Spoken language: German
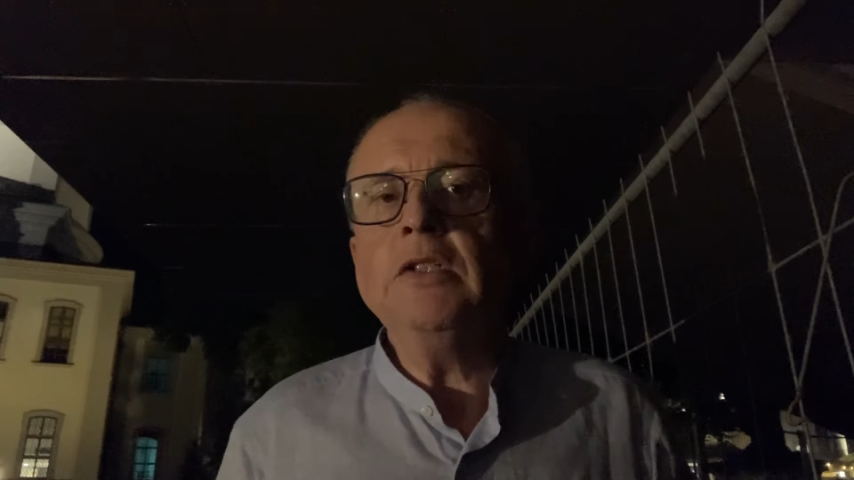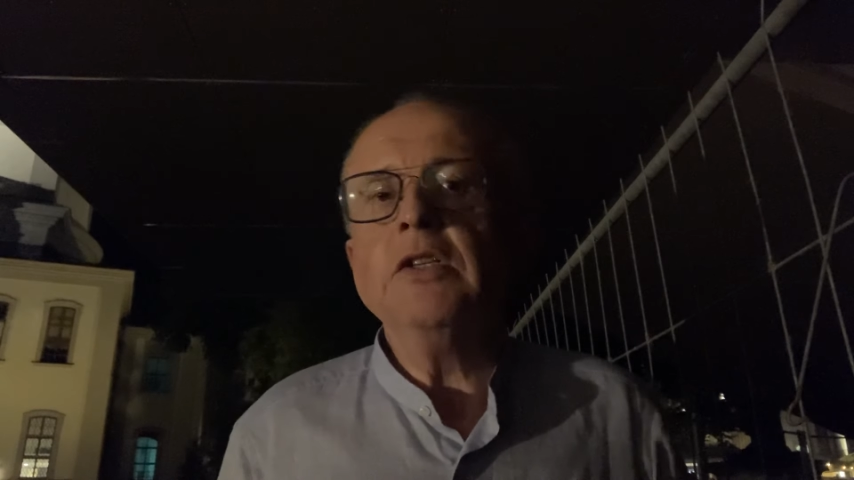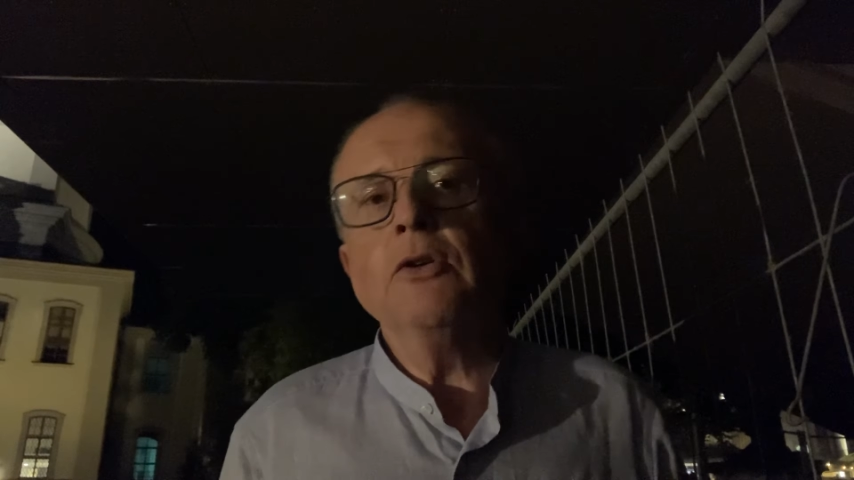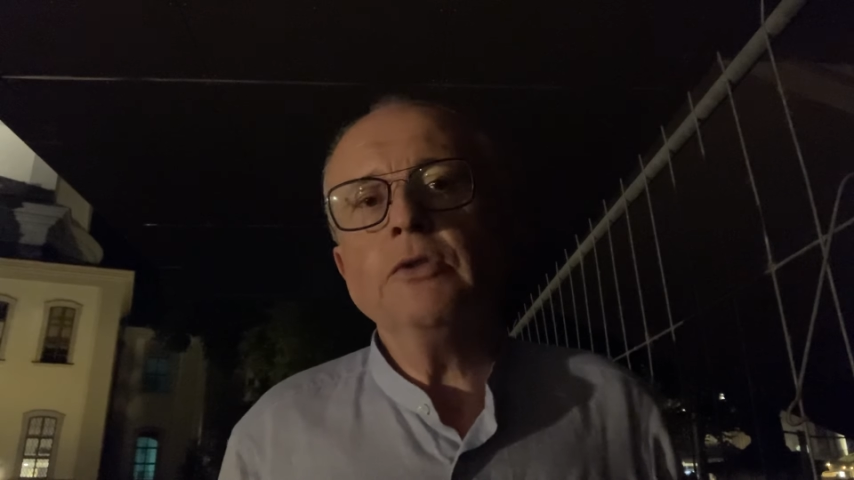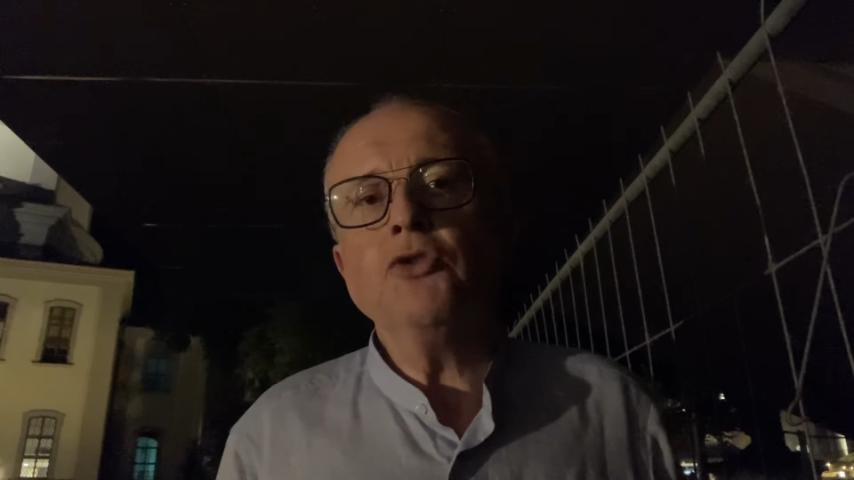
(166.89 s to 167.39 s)
dieser
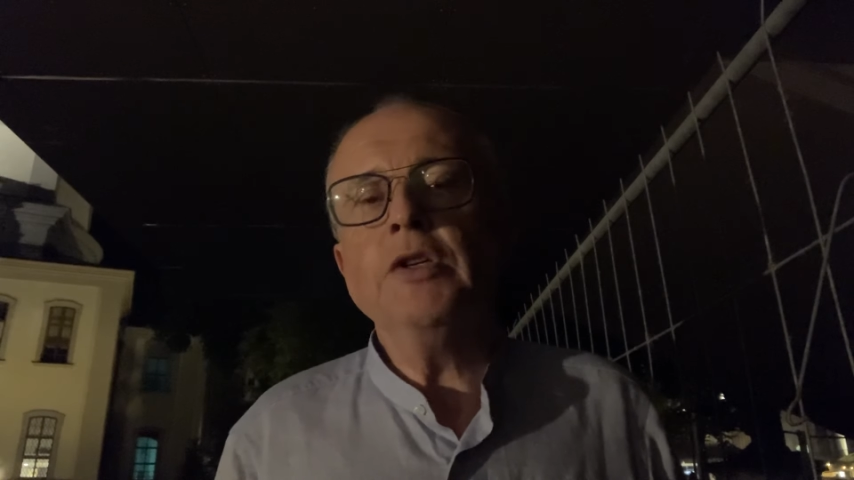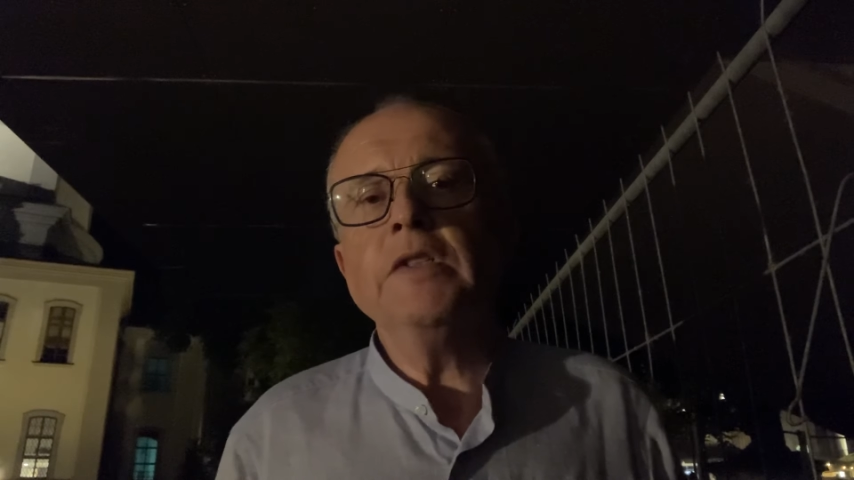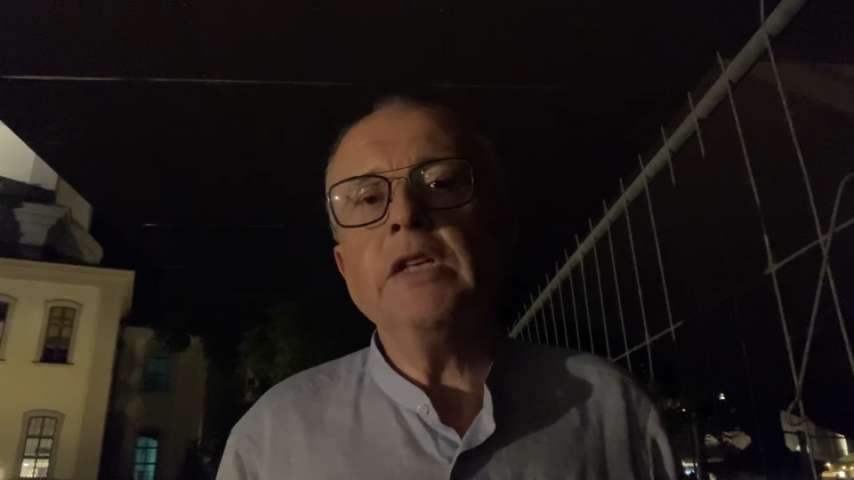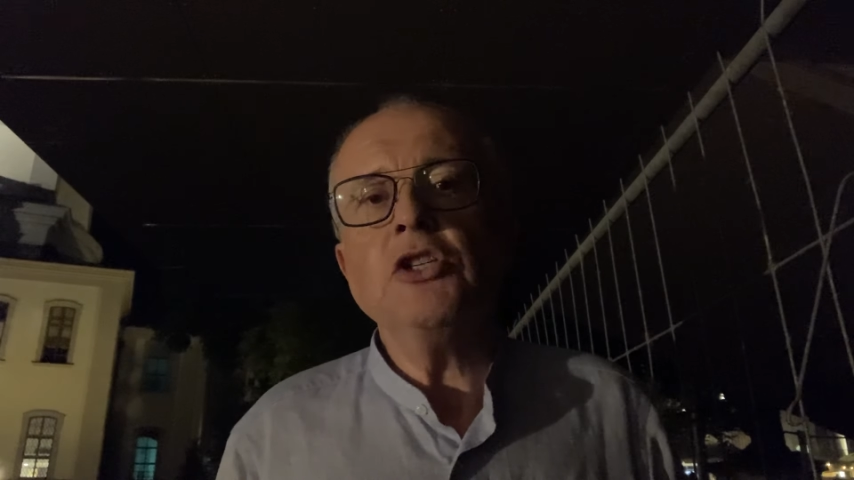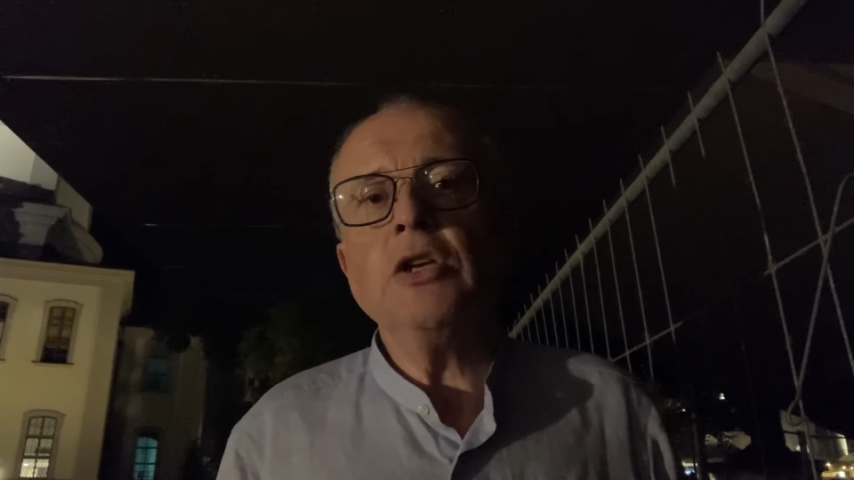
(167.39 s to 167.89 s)
russischen
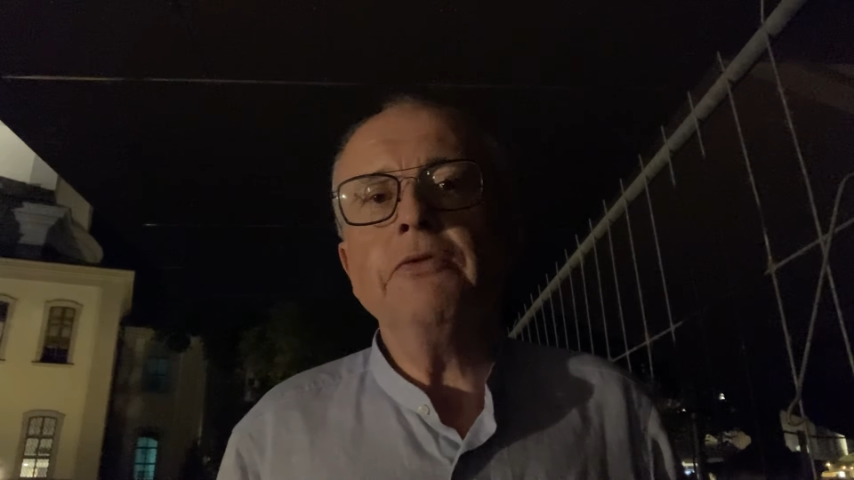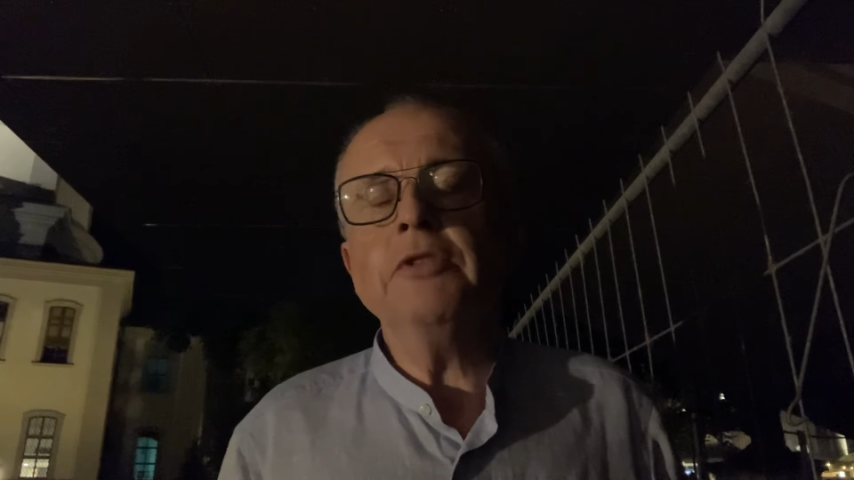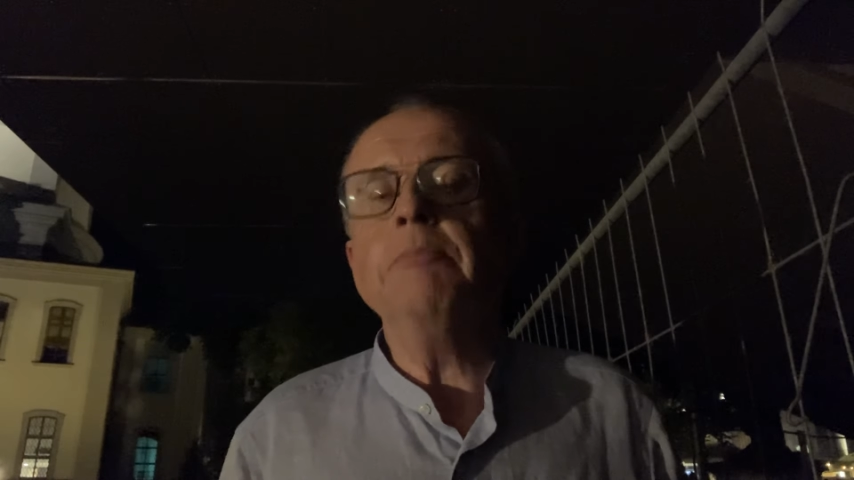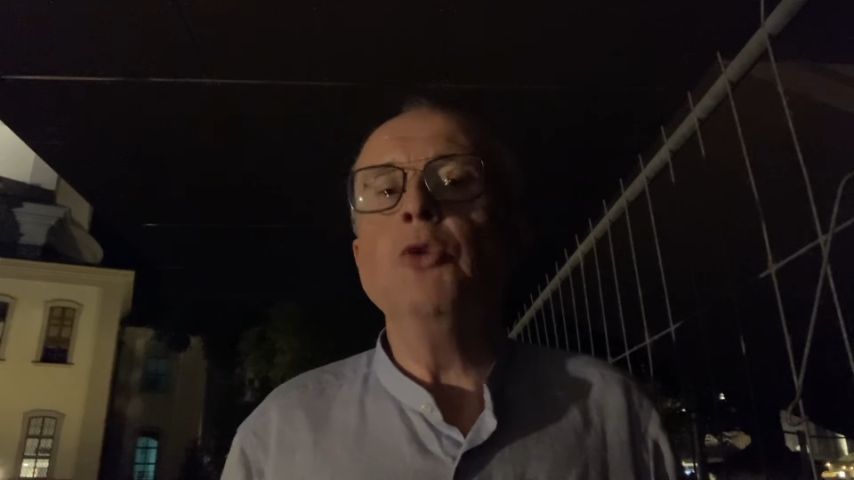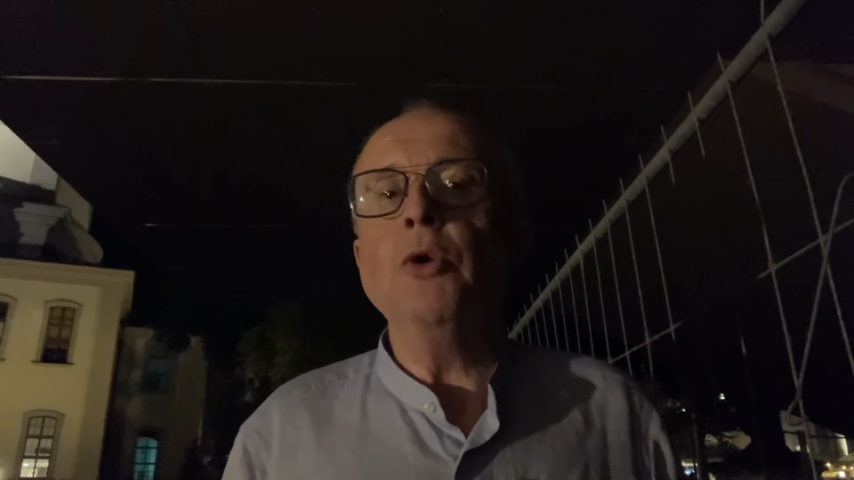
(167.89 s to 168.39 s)
Gesellschaft
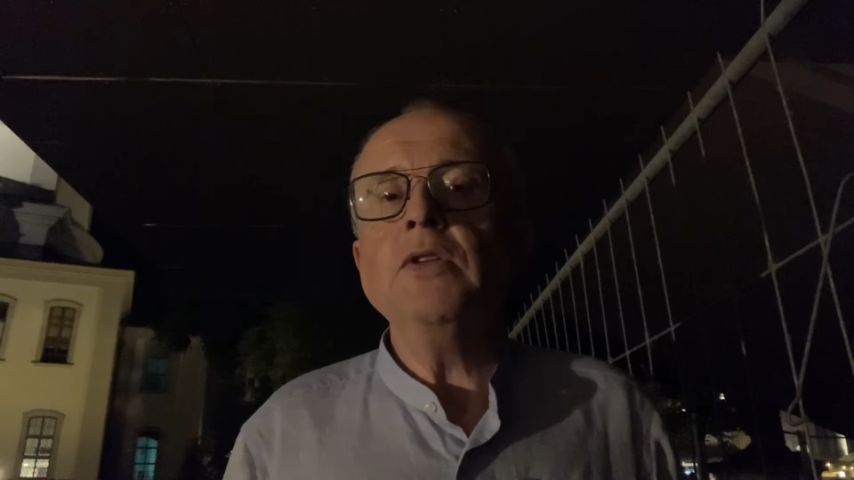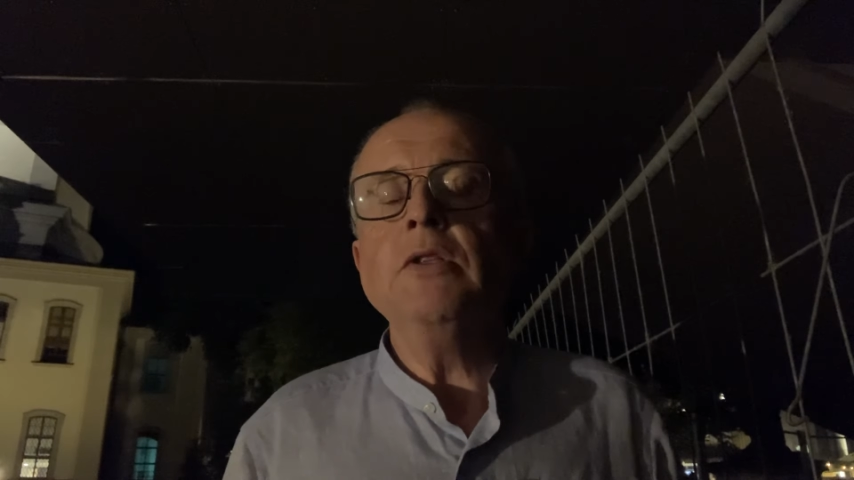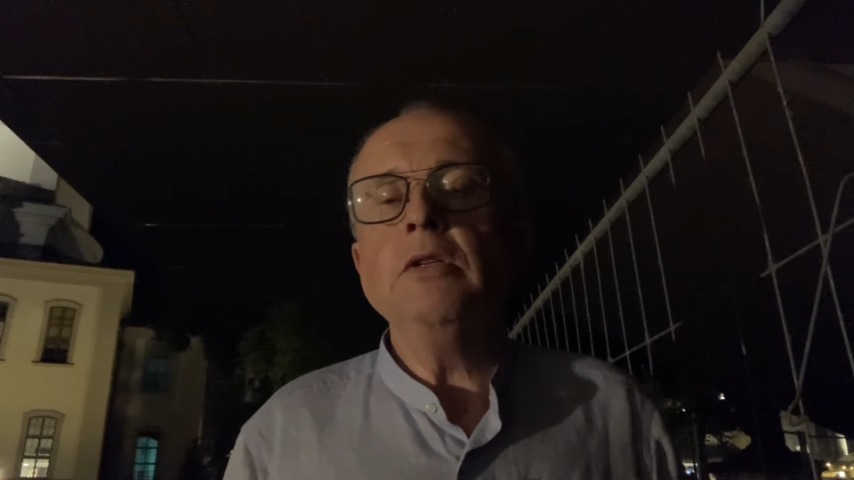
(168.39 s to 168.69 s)
im 19.